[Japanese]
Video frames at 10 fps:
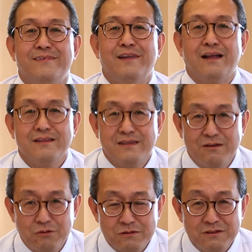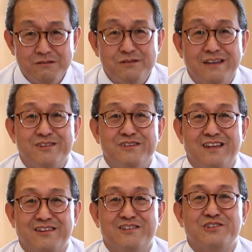なんてことを言う弟子
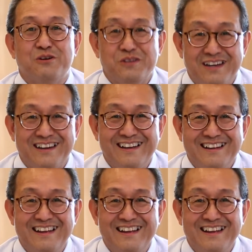でしょうね